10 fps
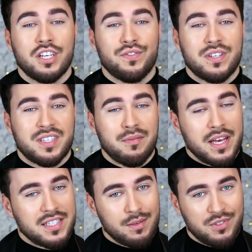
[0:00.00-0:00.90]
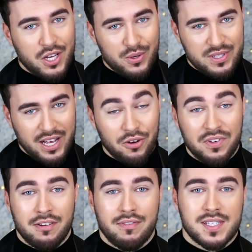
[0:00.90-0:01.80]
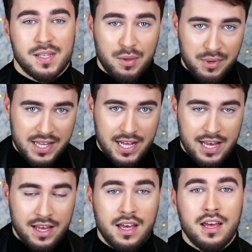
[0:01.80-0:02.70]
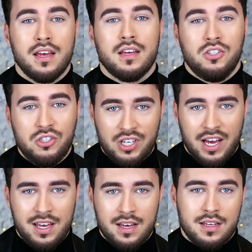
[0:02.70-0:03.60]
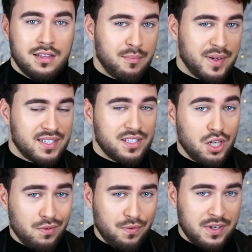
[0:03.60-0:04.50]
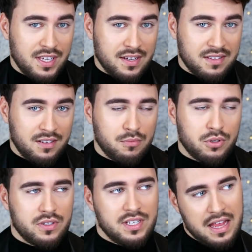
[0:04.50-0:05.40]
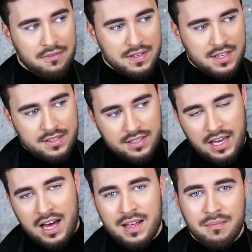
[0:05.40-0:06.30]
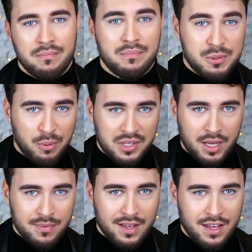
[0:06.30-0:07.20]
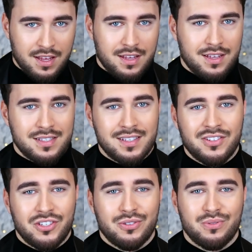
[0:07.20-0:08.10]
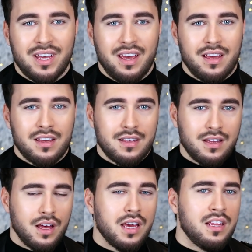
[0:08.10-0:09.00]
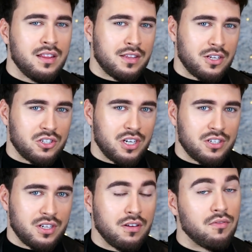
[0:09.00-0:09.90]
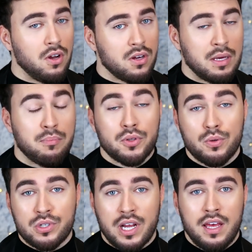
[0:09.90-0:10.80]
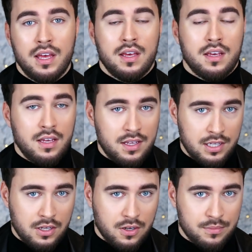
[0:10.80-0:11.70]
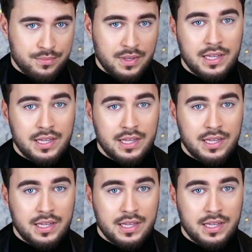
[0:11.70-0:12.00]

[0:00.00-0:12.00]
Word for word: Cześć wszystkim, jestem Ciaru Sago, witam Was na moim kanale. Dzisiaj temat znowu fryzjerski, no bo to jest kanał fryzjerski, ale przypominam, znajdziecie tutaj inne też rzeczy, vlogi, podróże i nie tylko.